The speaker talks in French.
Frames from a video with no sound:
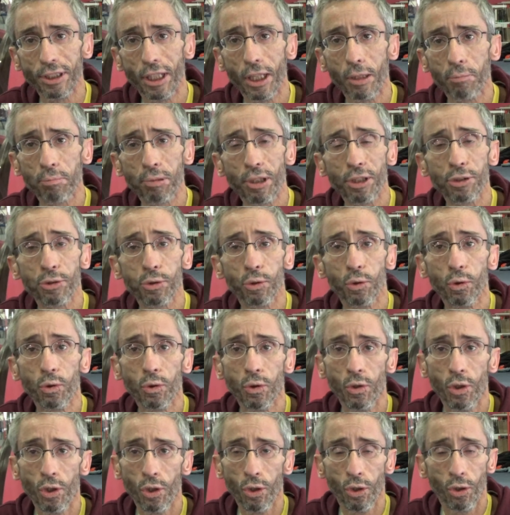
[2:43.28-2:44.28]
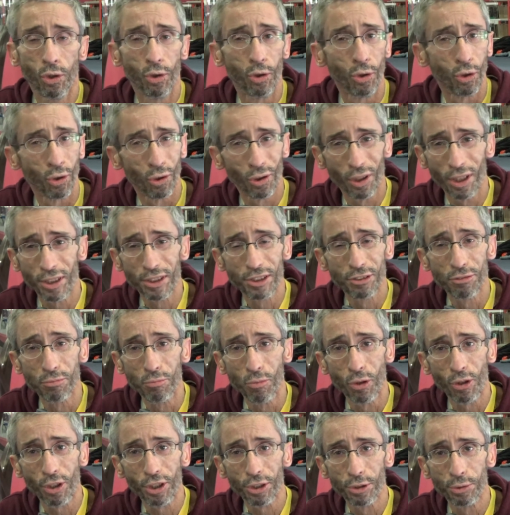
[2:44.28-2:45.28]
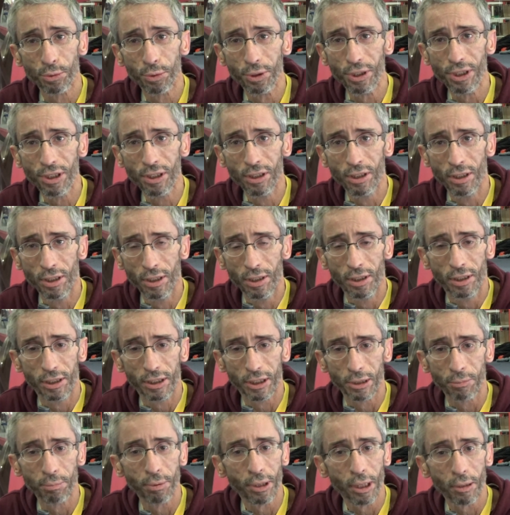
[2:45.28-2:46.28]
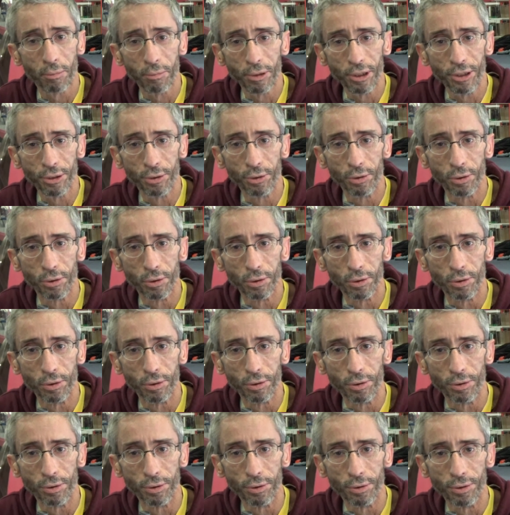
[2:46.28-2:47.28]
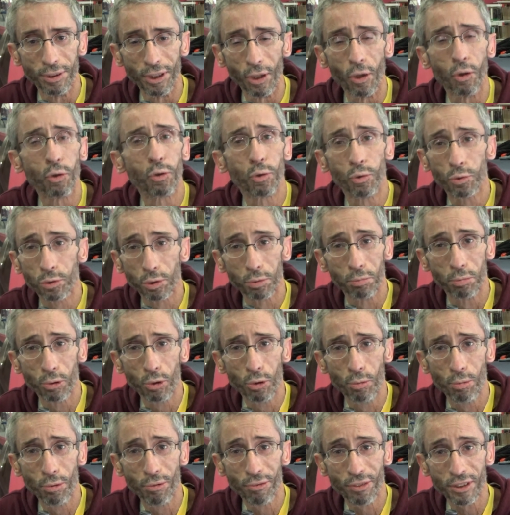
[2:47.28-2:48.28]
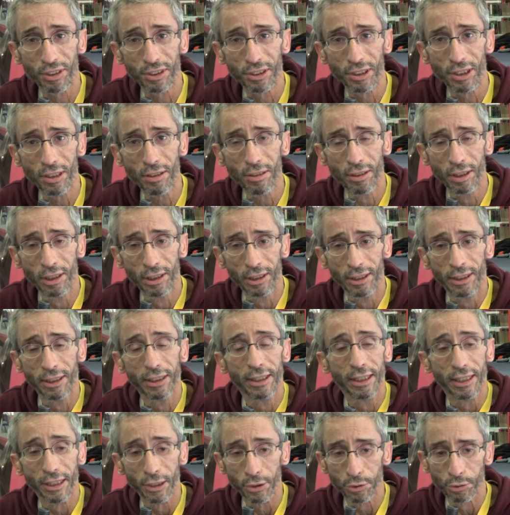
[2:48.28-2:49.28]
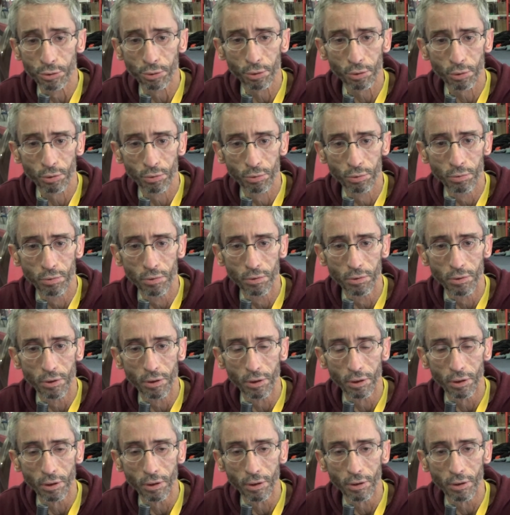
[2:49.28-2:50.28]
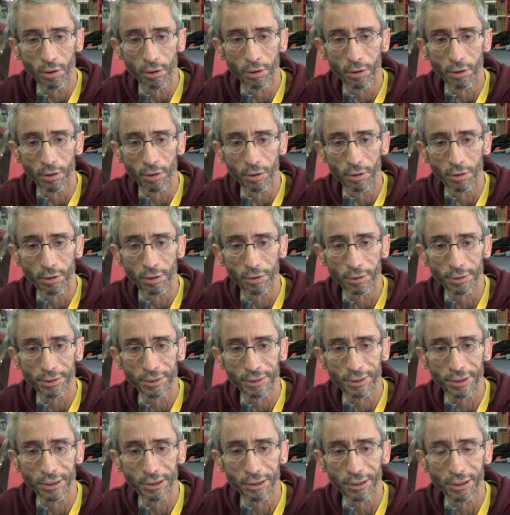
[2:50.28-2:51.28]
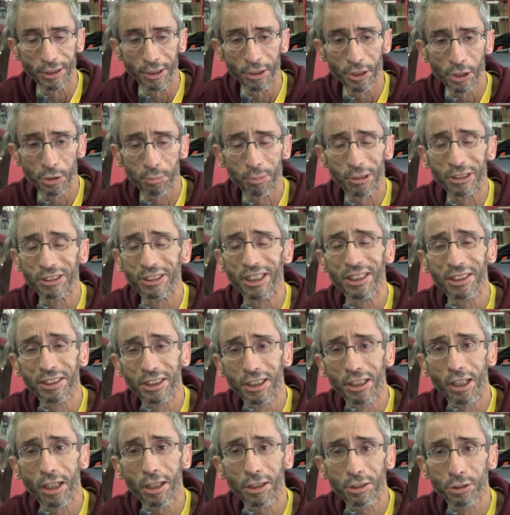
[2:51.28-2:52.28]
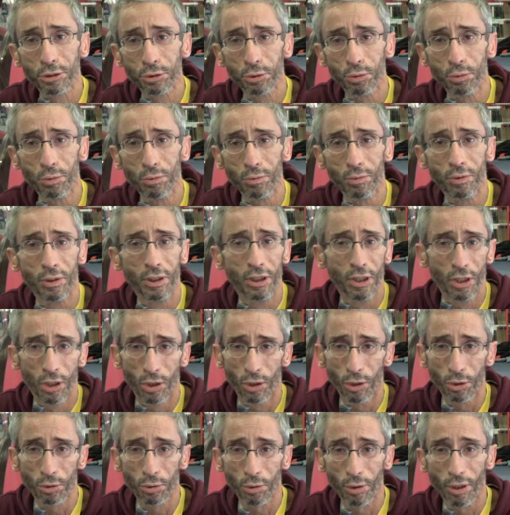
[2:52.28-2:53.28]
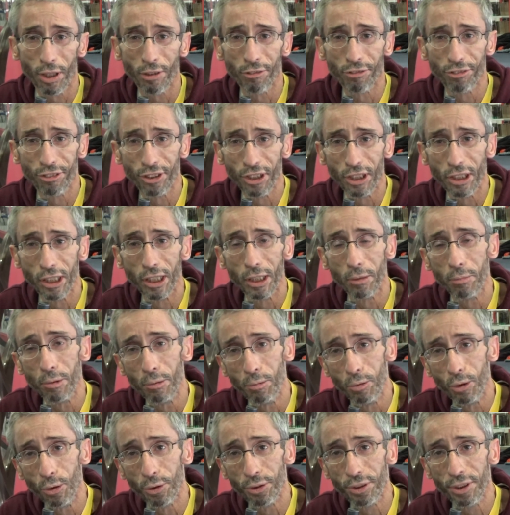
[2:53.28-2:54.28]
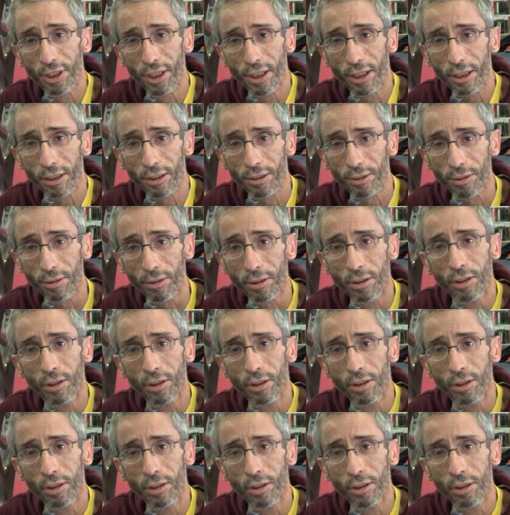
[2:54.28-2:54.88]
Il y a un plateau relativement réduit qui permet de, des rencontres beaucoup plus faciles. Et surtout, y euh, c'est une espèce d'intégration entre la ville, la bibliothèque,